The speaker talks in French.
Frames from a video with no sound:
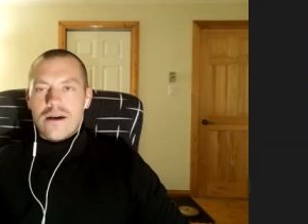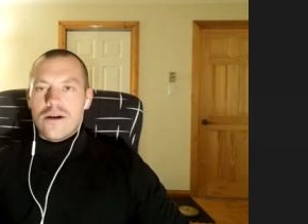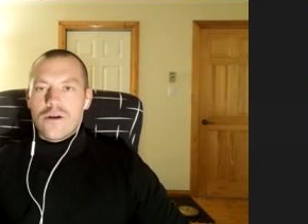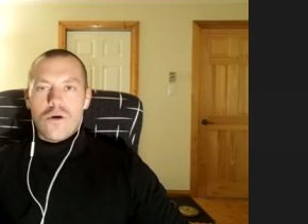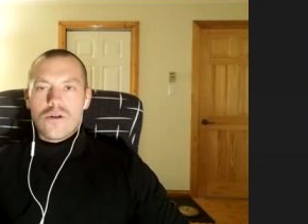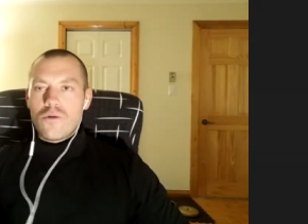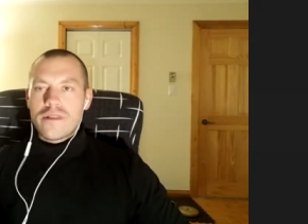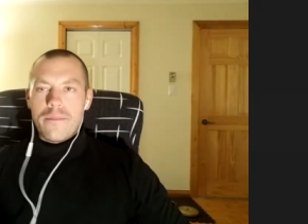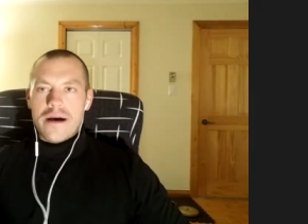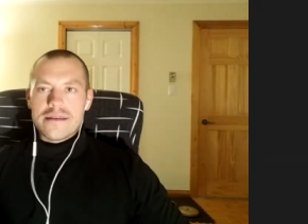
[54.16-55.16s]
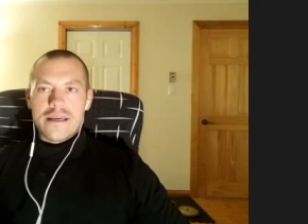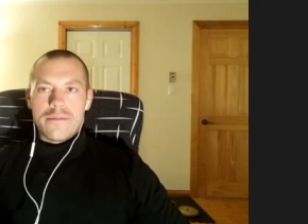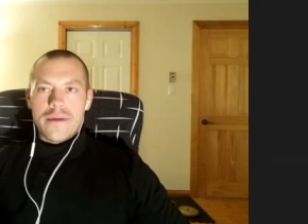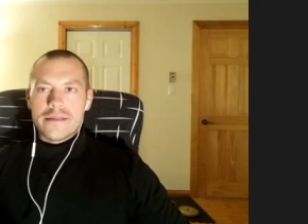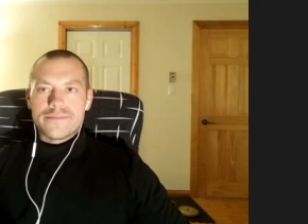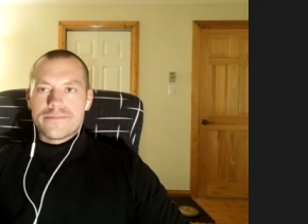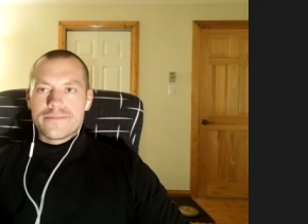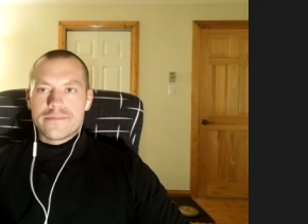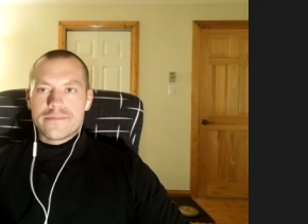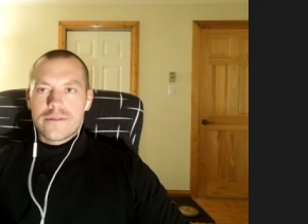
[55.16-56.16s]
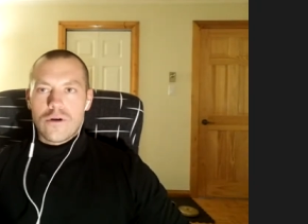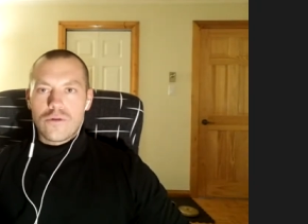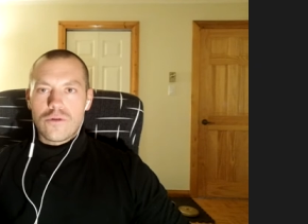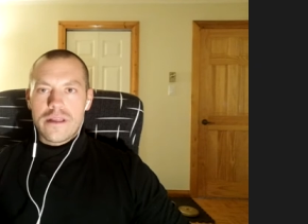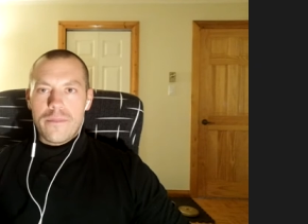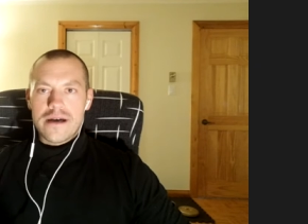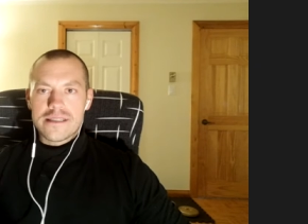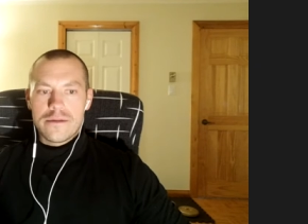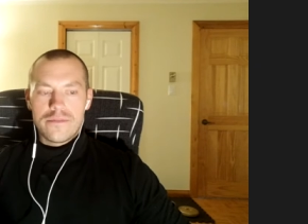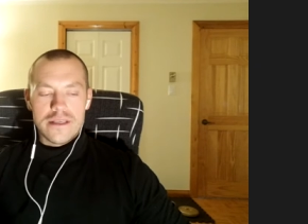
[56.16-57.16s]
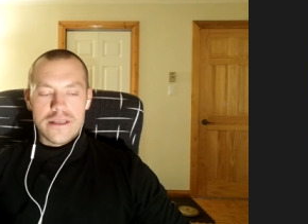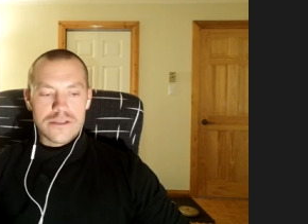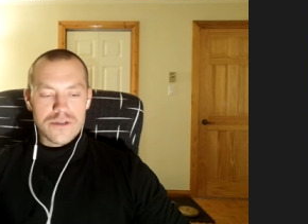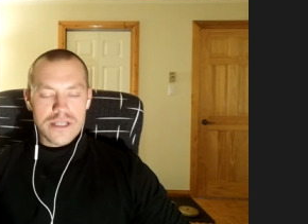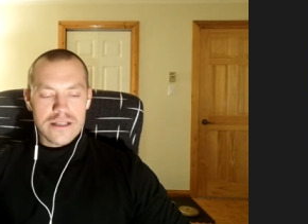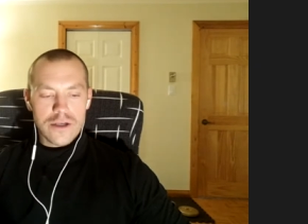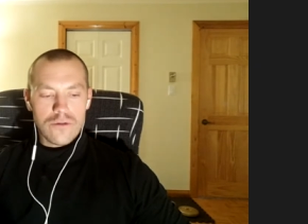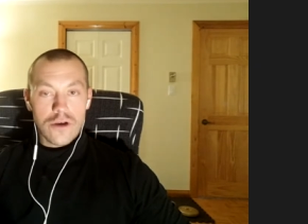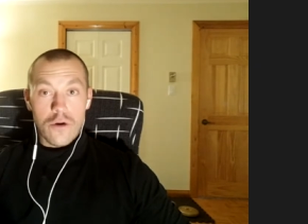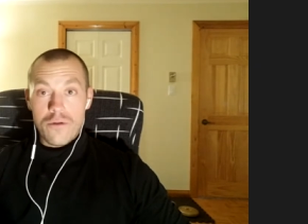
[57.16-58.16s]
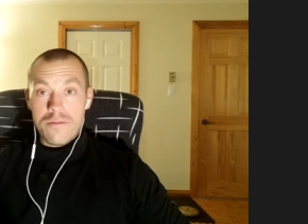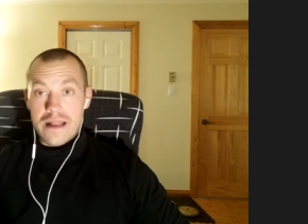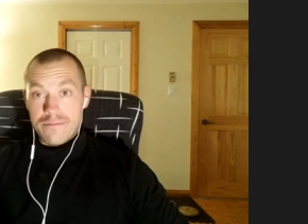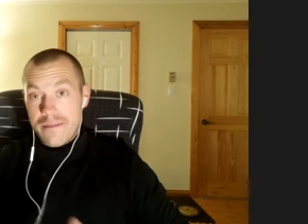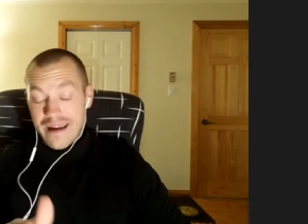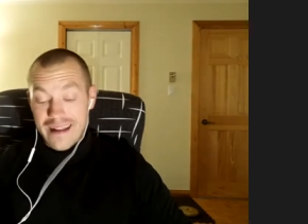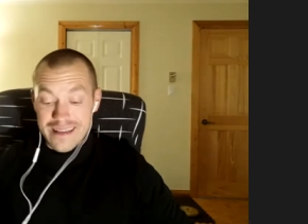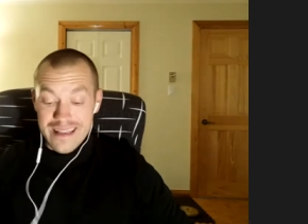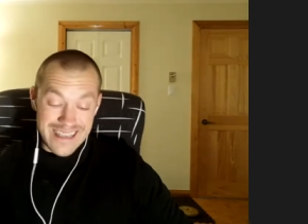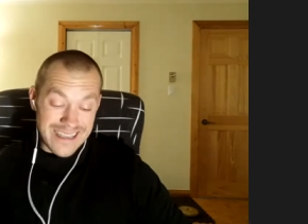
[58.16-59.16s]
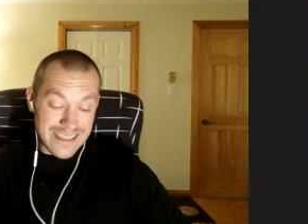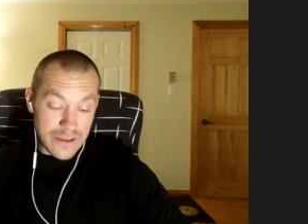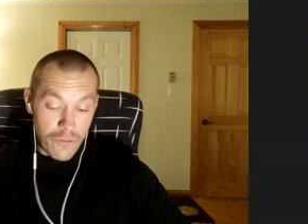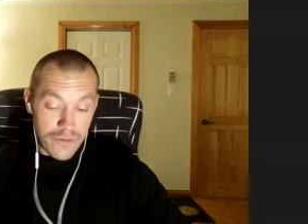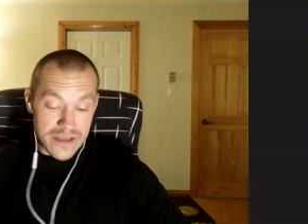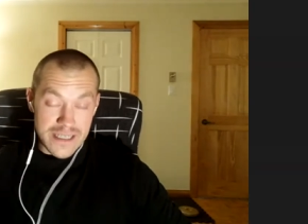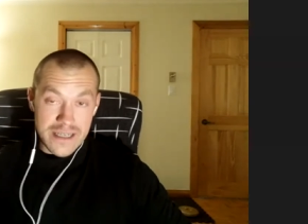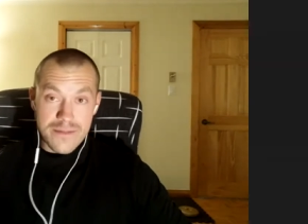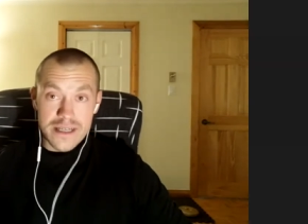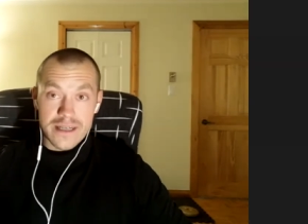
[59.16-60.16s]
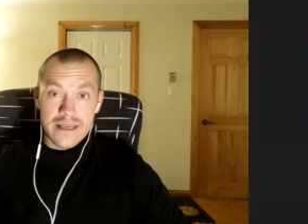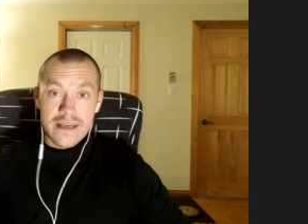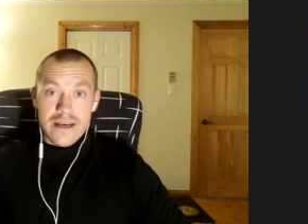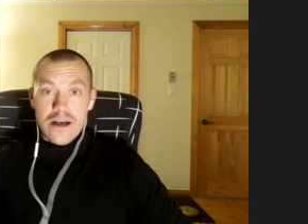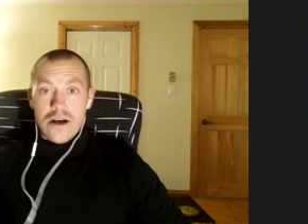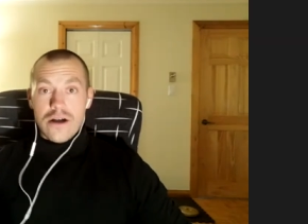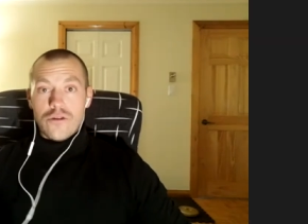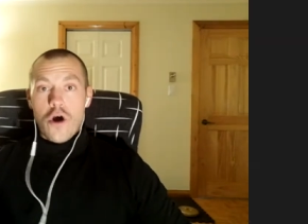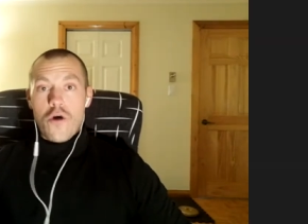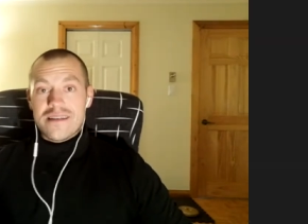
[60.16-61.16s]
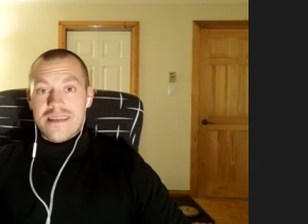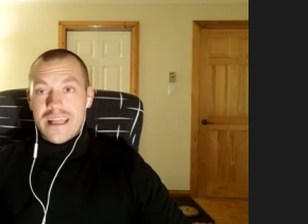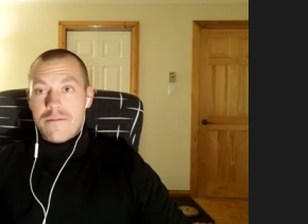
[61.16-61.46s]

contrôle tes pensées, même. Contrôle tes pensées. Puis je me suis rendu compte que oui, même avec l'exercice qu'on faisait, mais d'un, à certains